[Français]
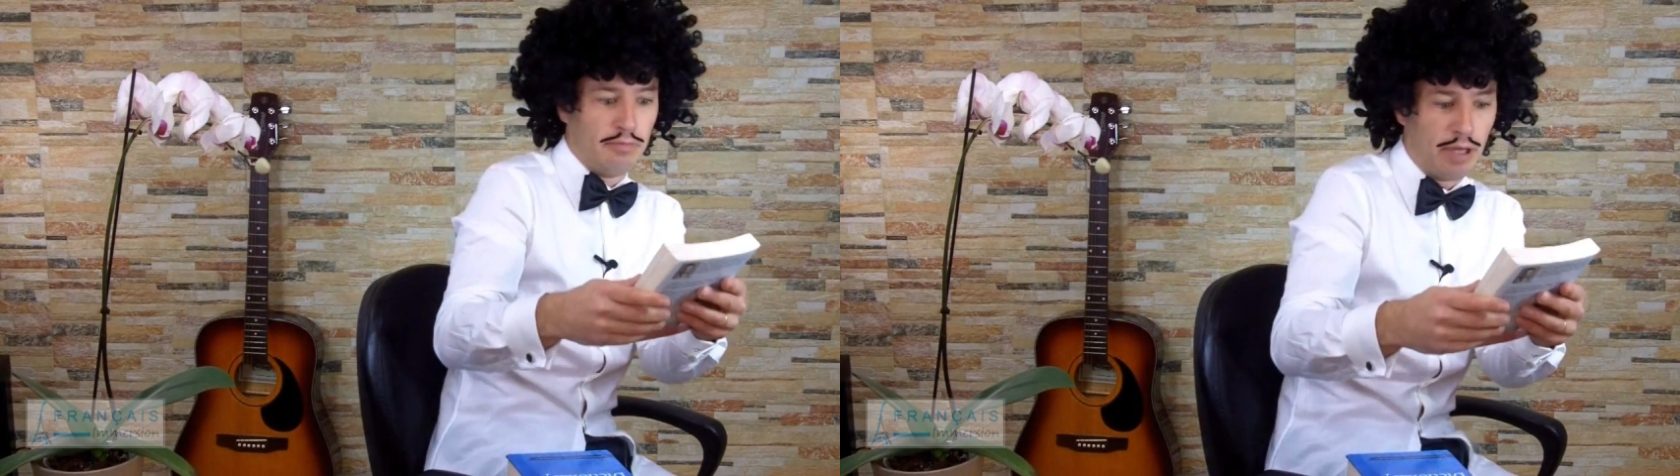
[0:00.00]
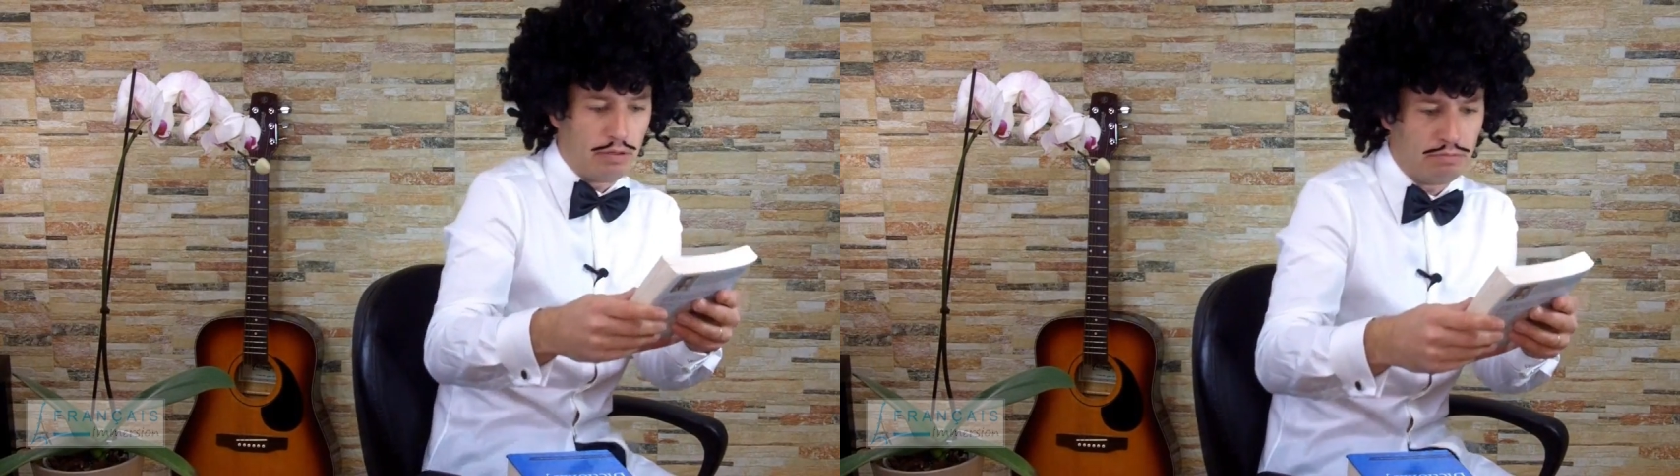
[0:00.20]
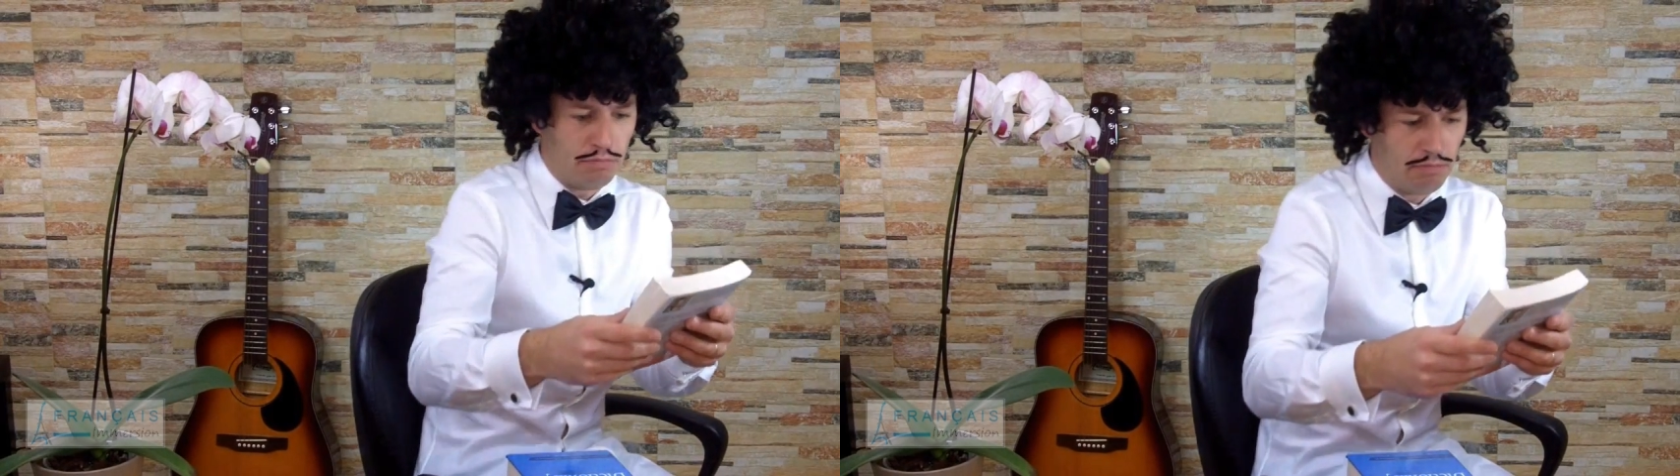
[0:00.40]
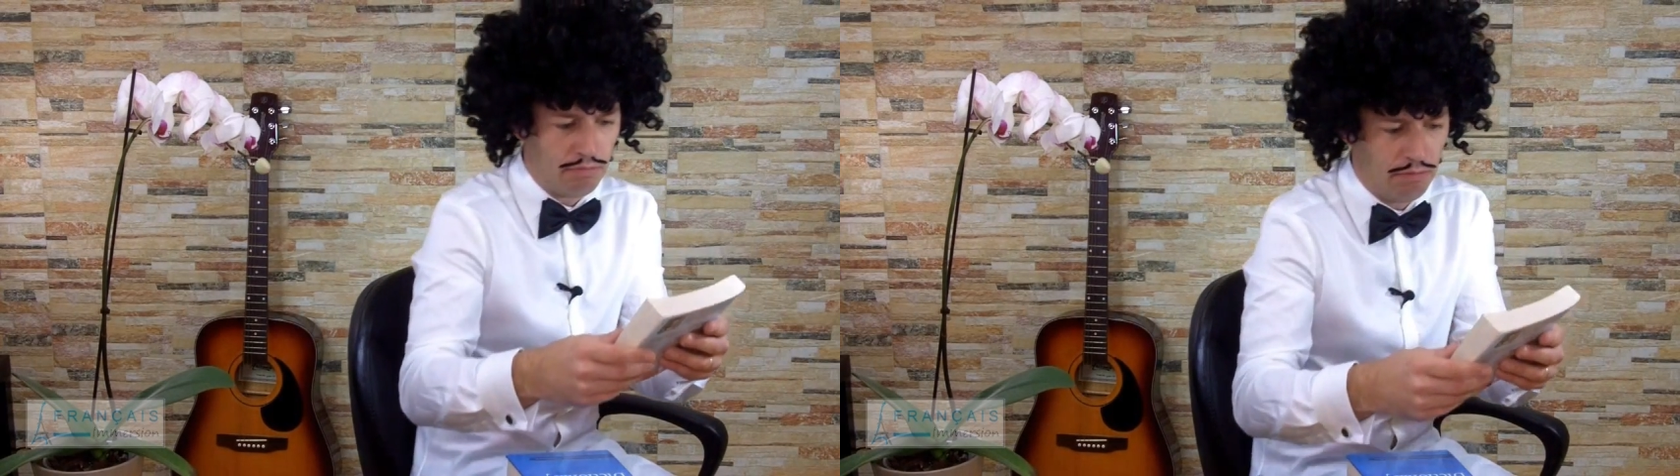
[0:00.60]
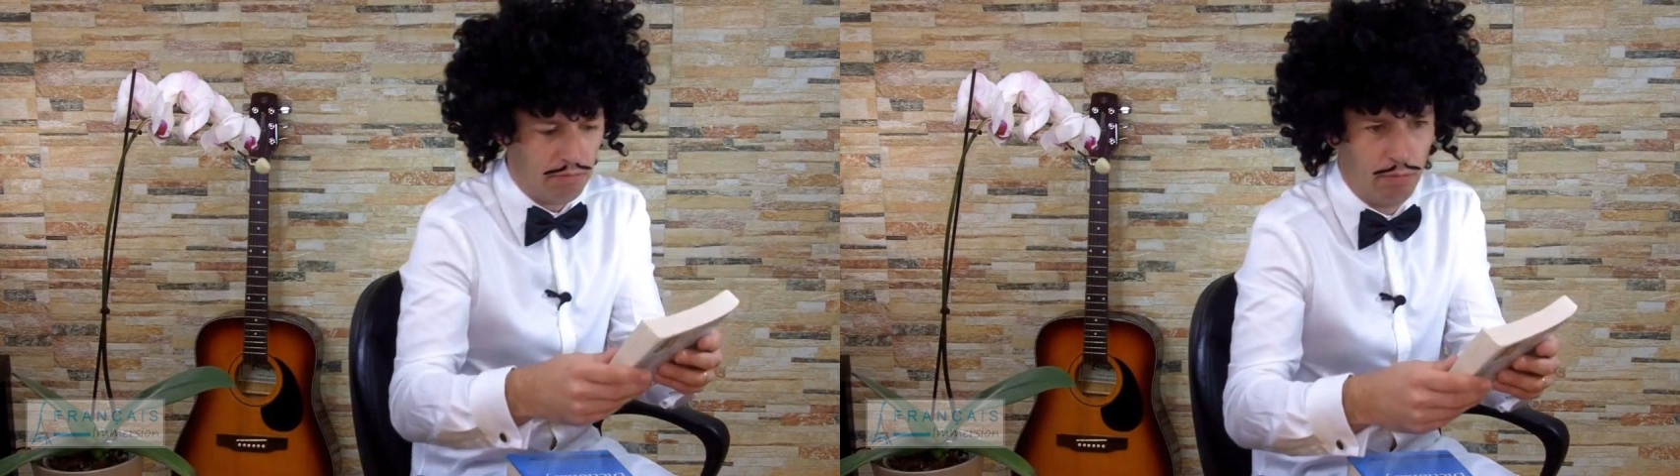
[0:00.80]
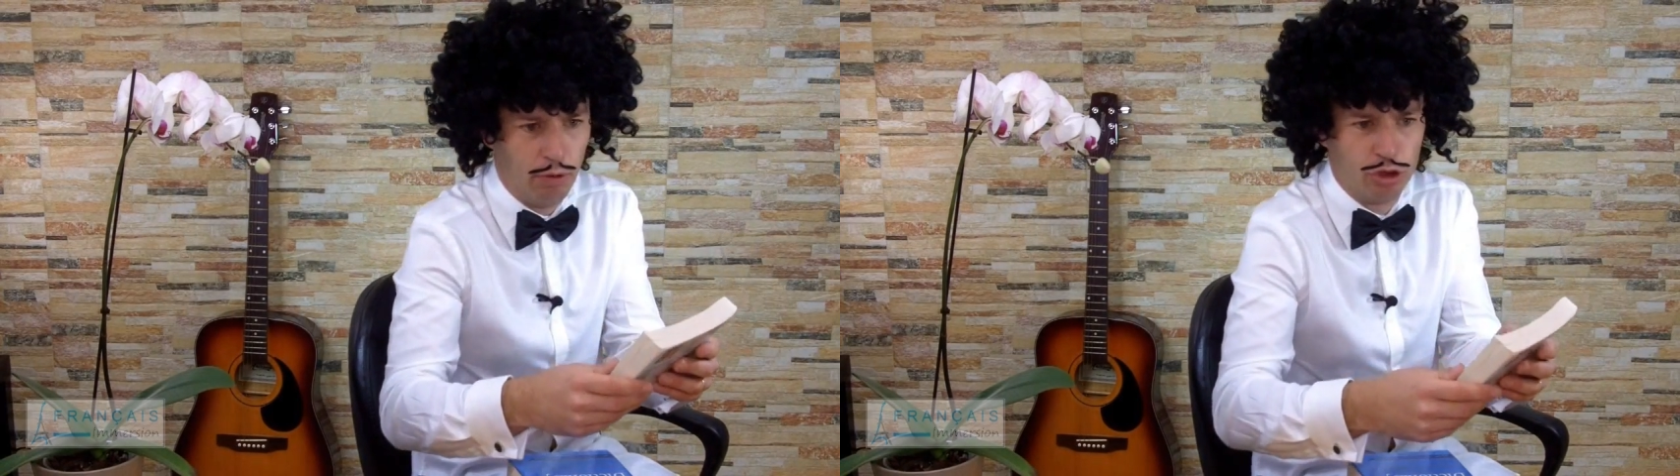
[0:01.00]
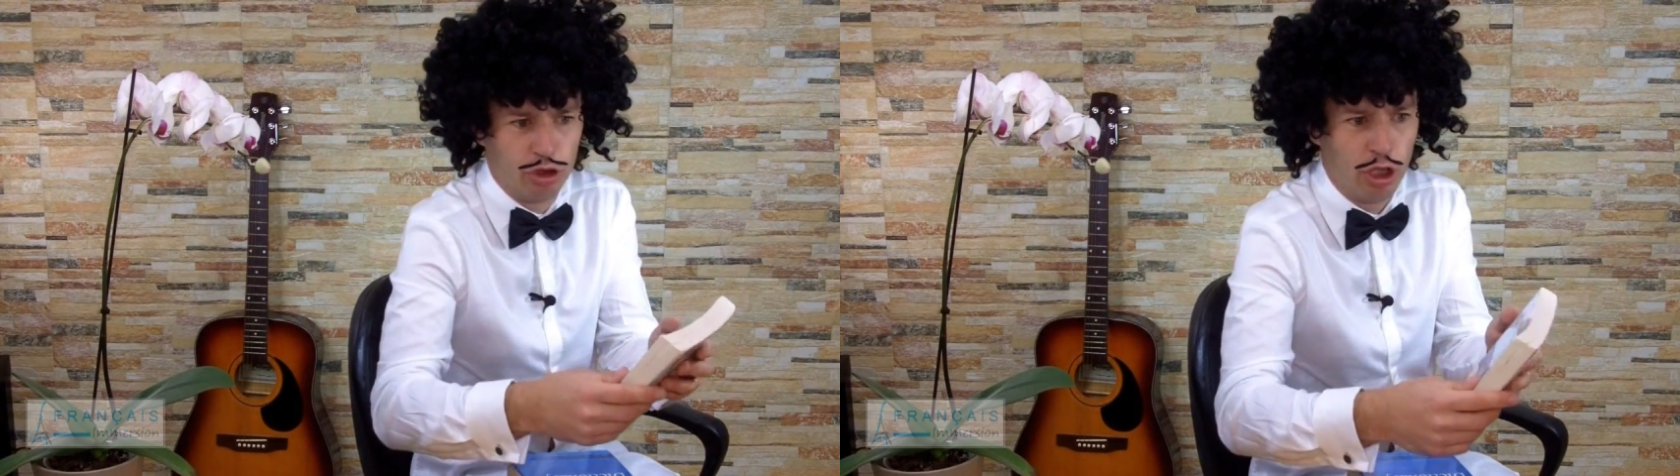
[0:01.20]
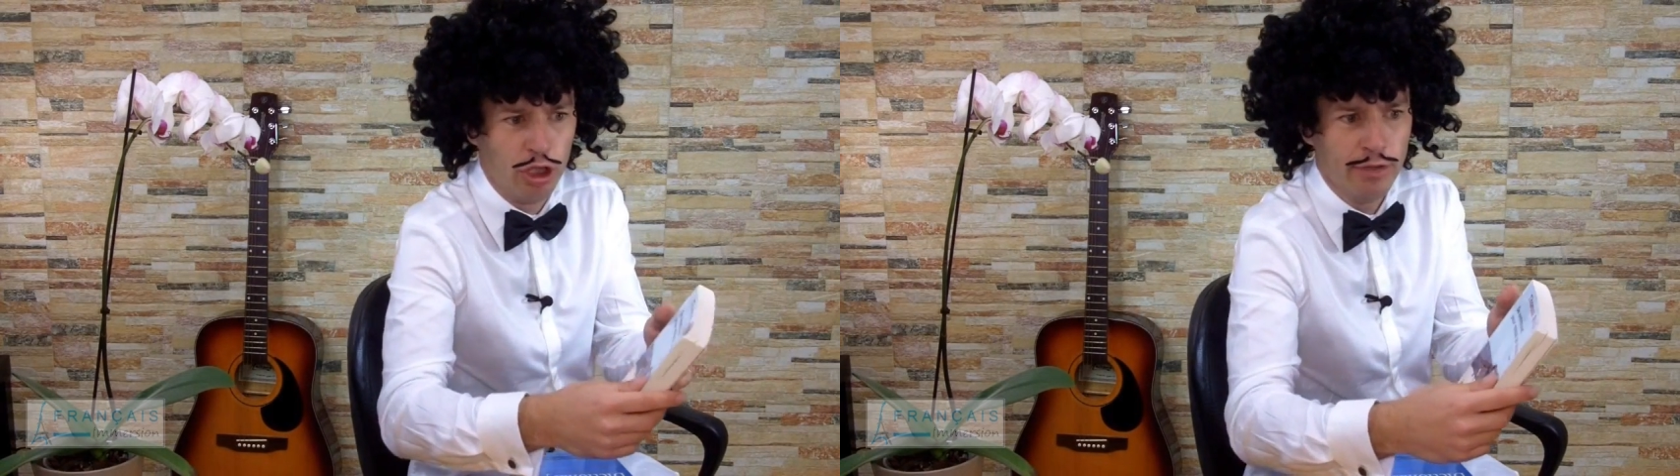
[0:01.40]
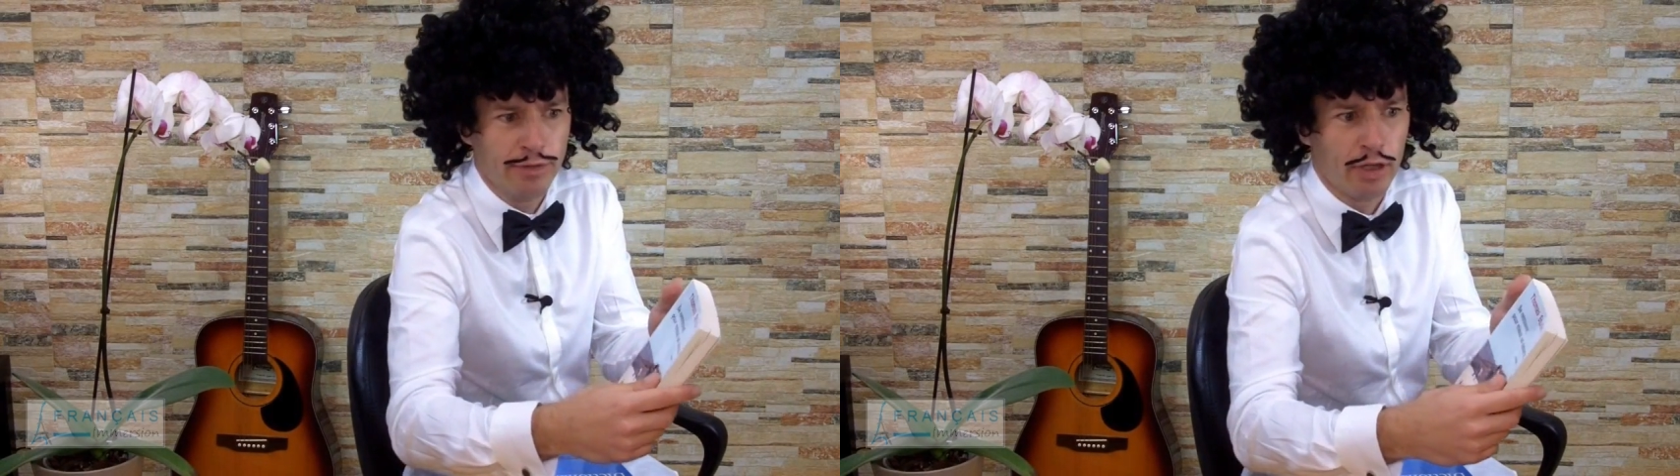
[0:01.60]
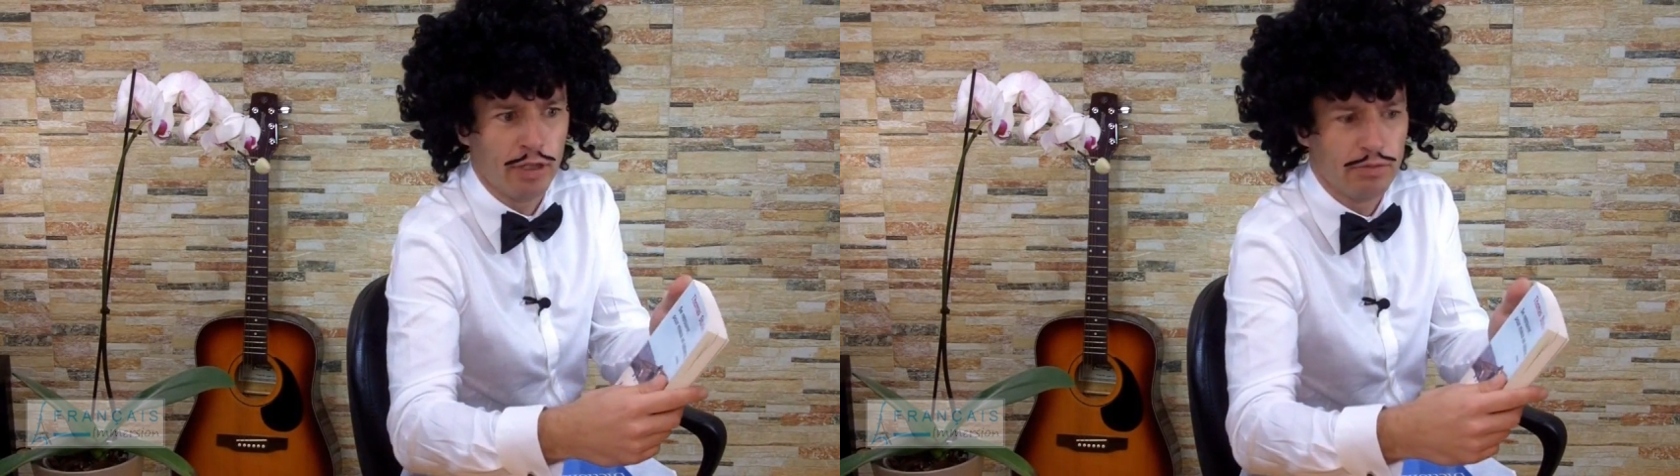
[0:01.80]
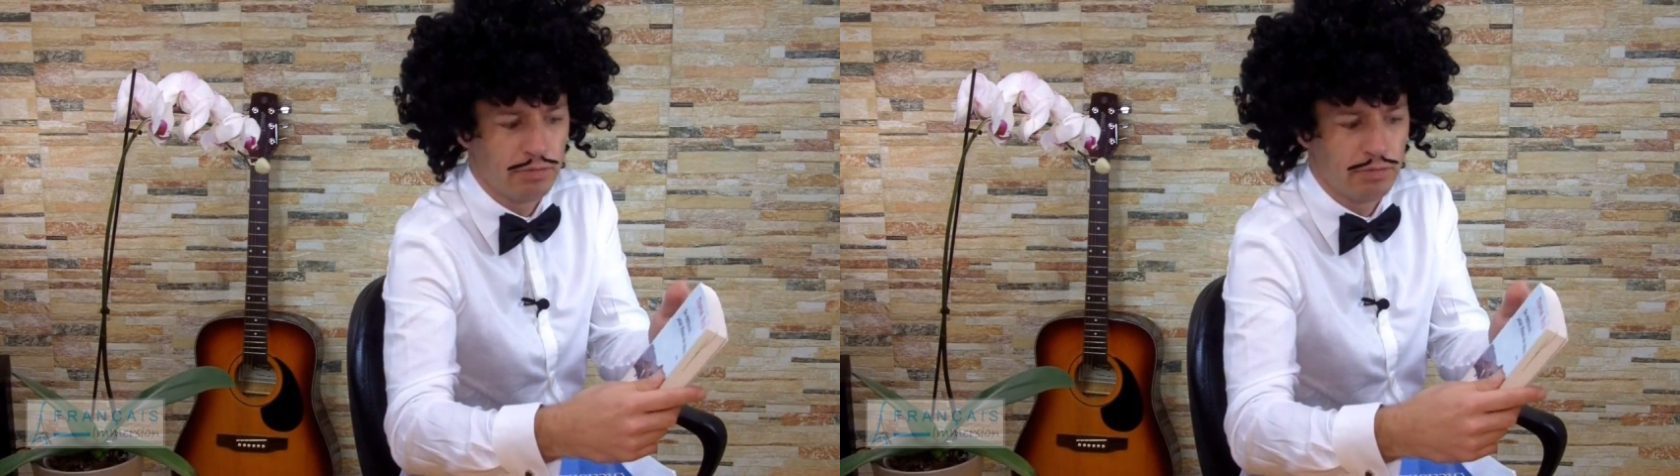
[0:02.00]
Mais, mais c'est un livre.